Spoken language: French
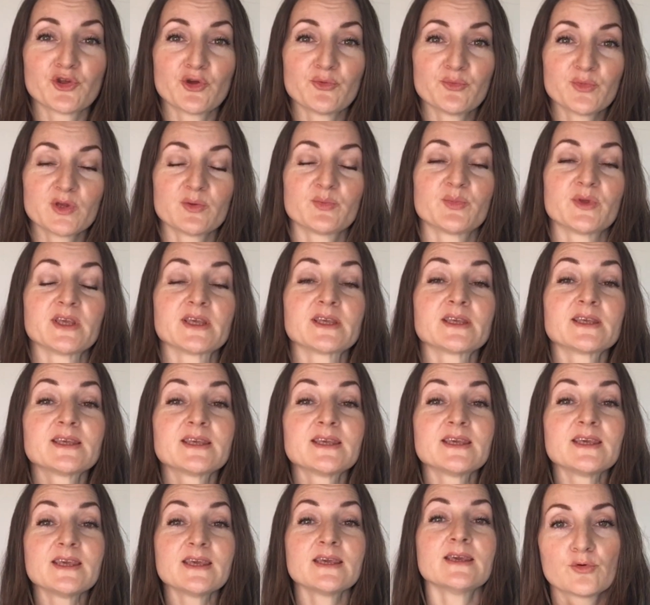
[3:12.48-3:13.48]
d'un bébé
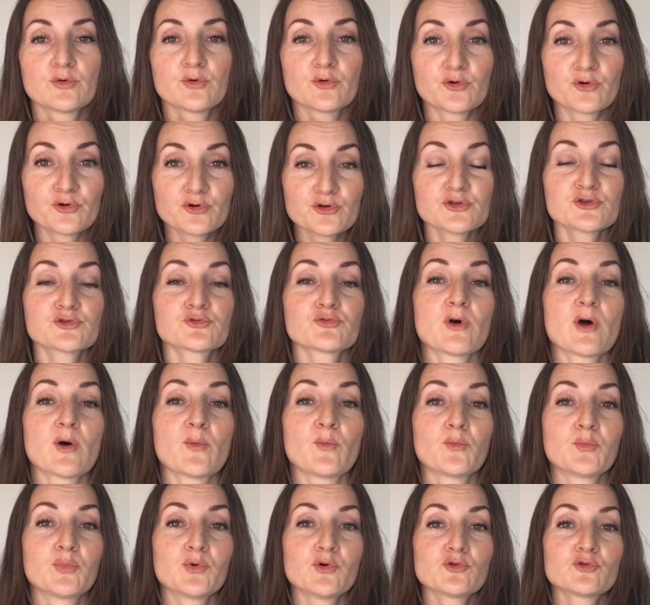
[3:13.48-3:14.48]
qui reçoit
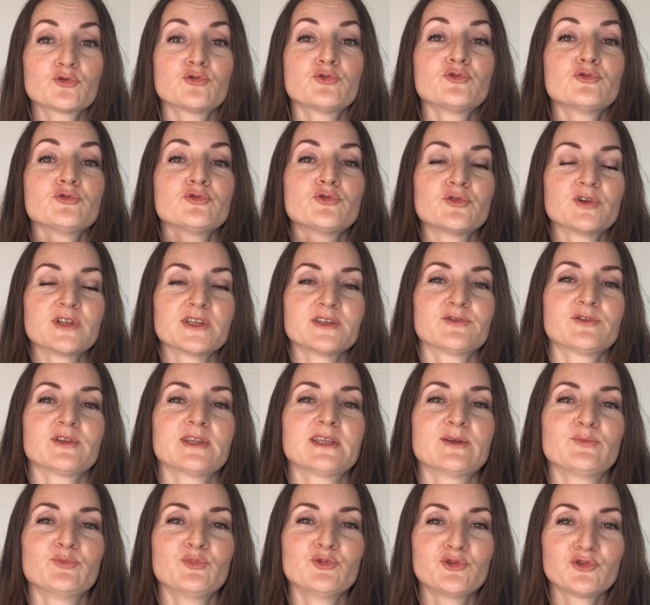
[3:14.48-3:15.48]
beaucoup de lait de
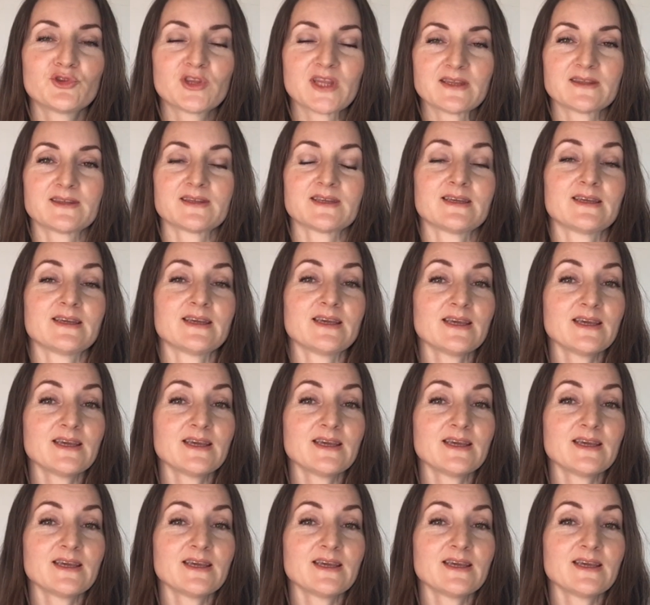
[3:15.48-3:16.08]
début de tétée